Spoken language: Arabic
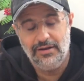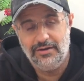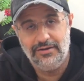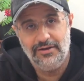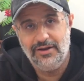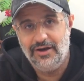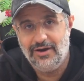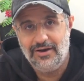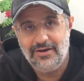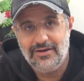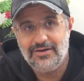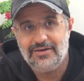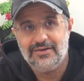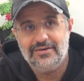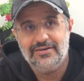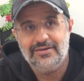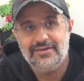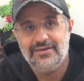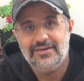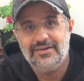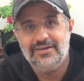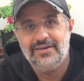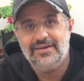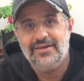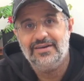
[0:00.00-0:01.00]
لا
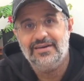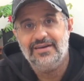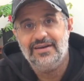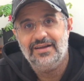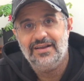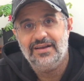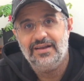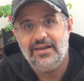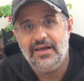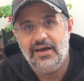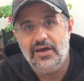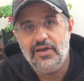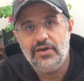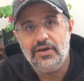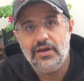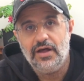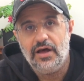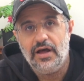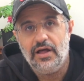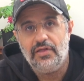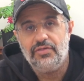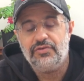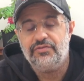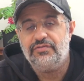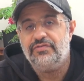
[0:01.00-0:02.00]
لان
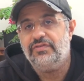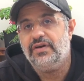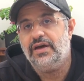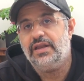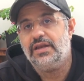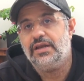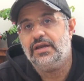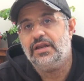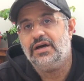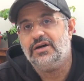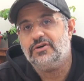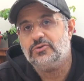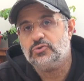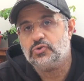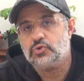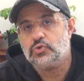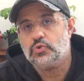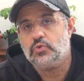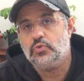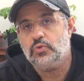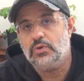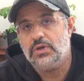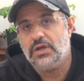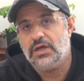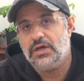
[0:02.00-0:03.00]
هذه فن لا
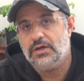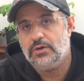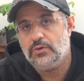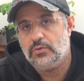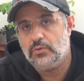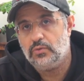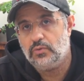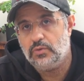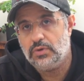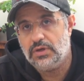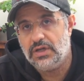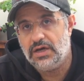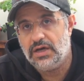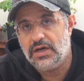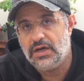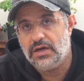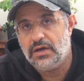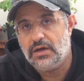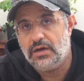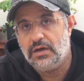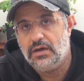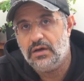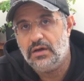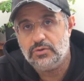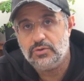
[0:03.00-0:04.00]
اصوله
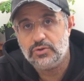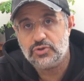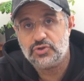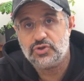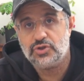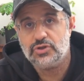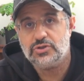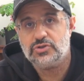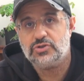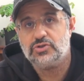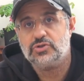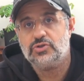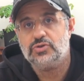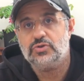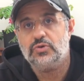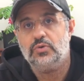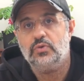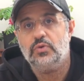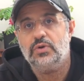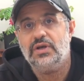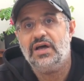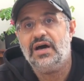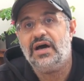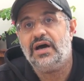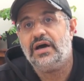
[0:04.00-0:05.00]
ولا اسس
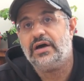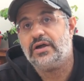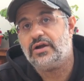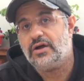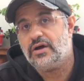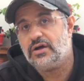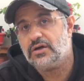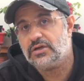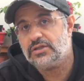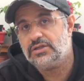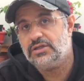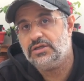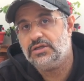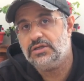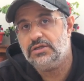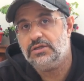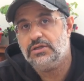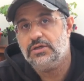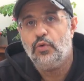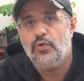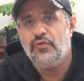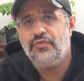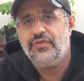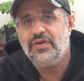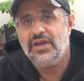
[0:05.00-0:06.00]
ولا عراقته
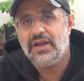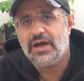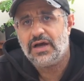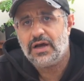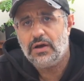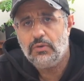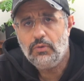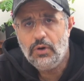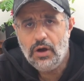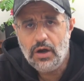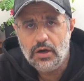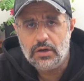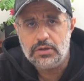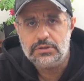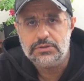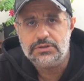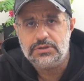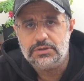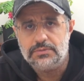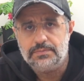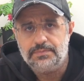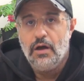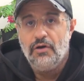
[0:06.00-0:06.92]
وفي له قواعد